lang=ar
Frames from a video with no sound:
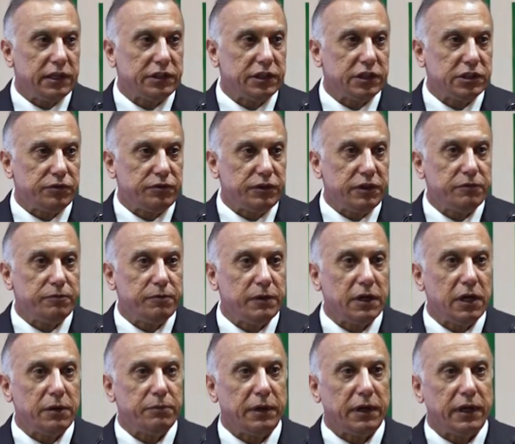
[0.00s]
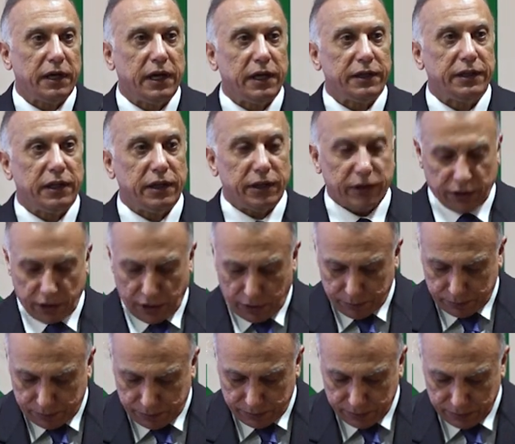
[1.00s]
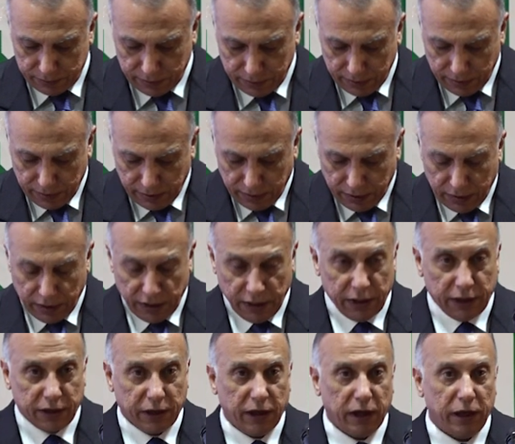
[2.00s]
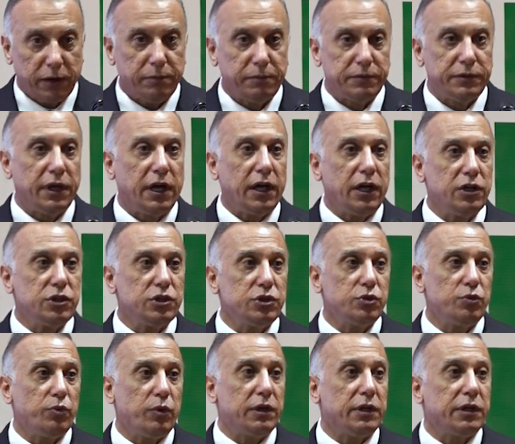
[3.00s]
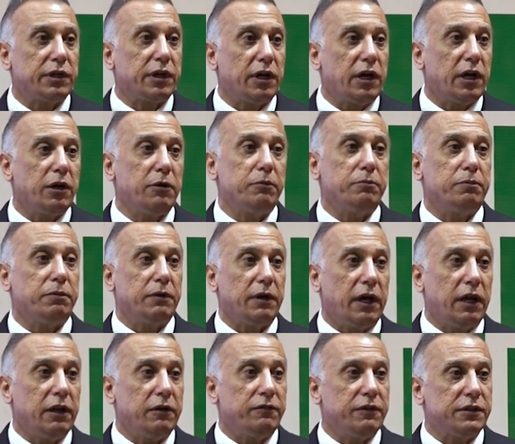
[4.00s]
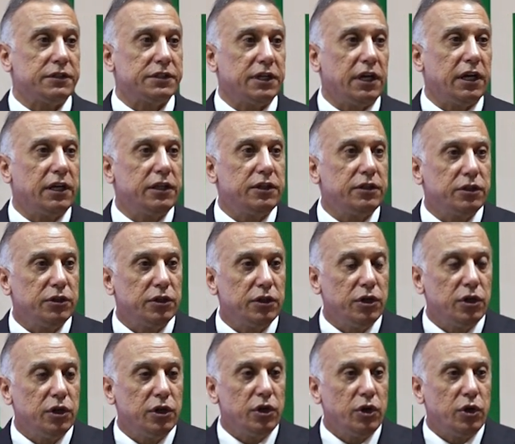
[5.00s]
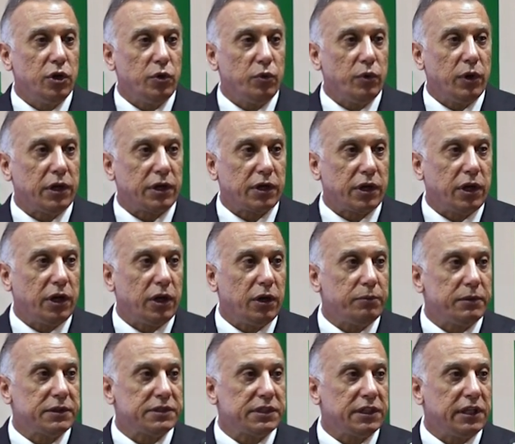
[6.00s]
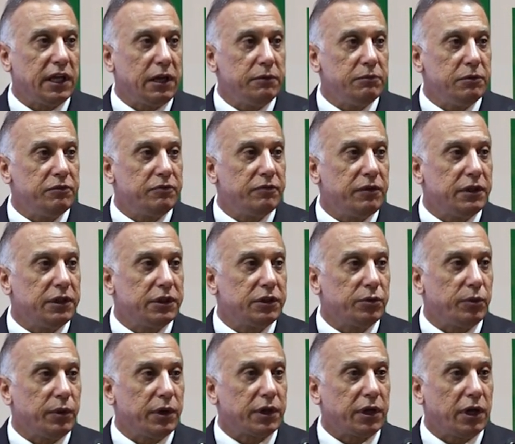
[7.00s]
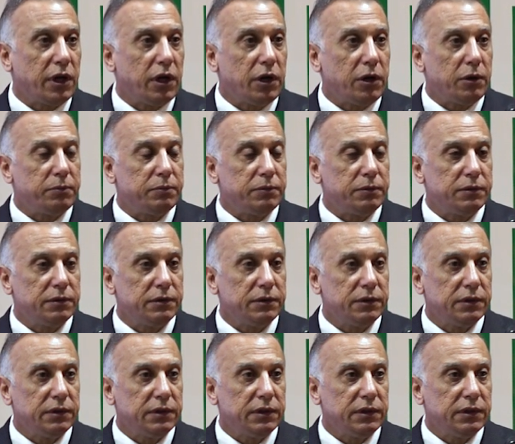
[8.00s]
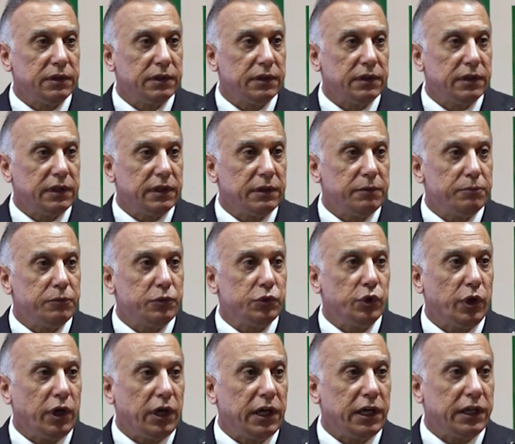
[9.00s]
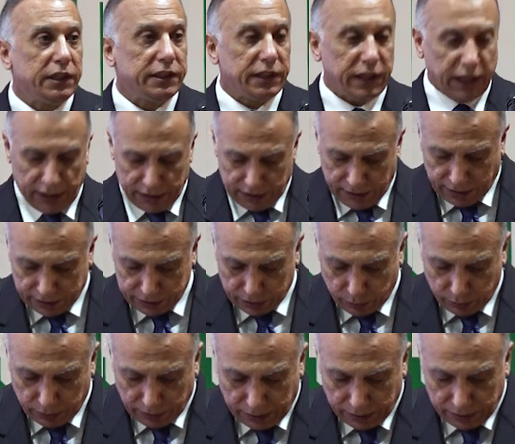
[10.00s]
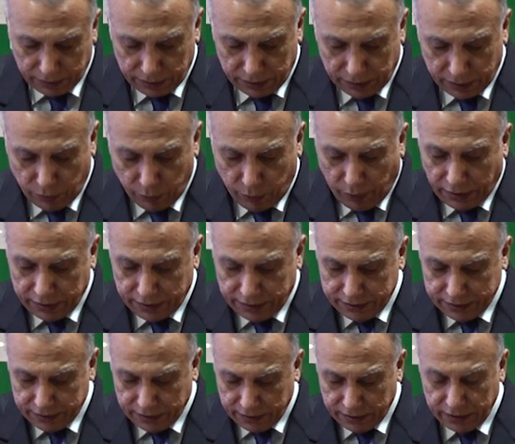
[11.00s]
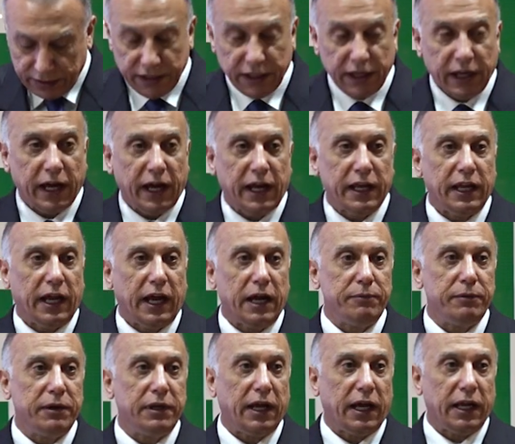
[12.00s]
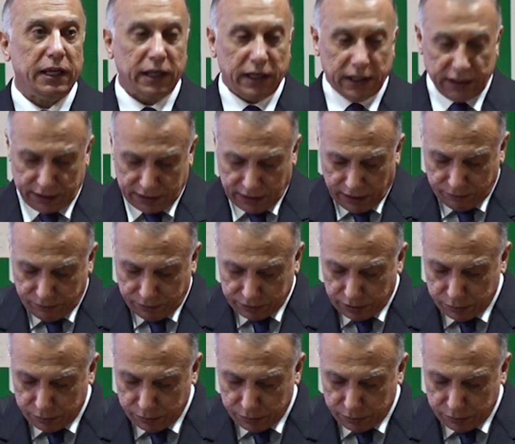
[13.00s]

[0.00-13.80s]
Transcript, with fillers: لتجفيف منابع هذا الإرهاب إرهاب داعش والإرهاب الفساد وإرهاب السلاح المنفلت وإرهاب دعاة اللا دولة وعلينا العمل على كافة